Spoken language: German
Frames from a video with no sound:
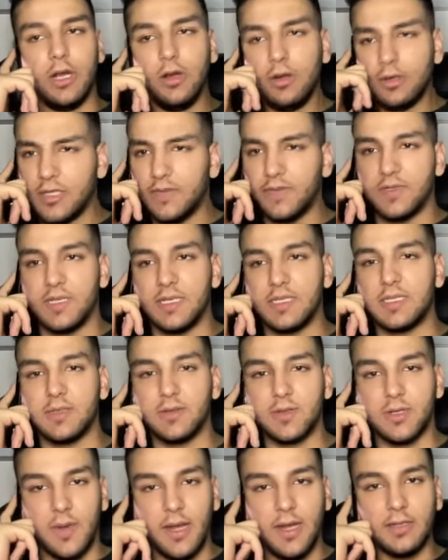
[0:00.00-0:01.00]
Ah, okay, was hast du denn
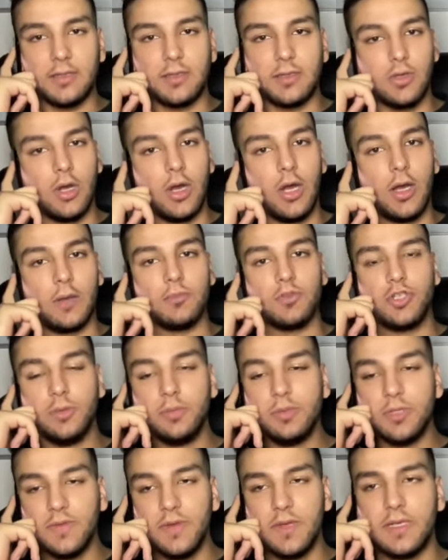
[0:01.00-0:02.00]
so gemacht? Ja, im
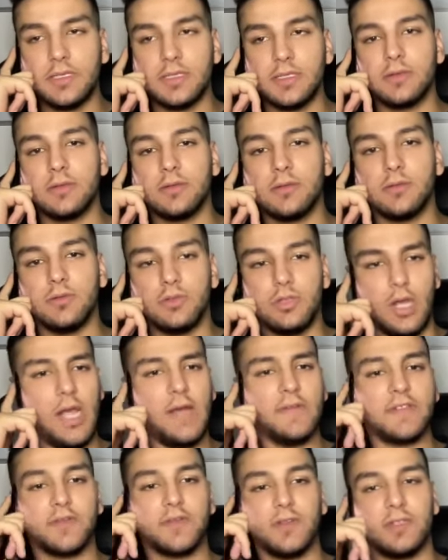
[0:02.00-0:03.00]
Gym gewesen und
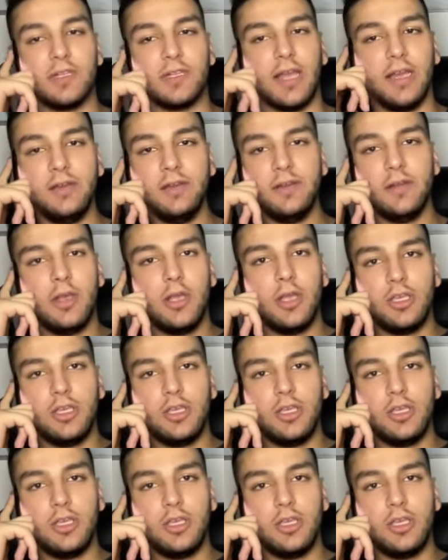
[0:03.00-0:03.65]
ah, was heute dran?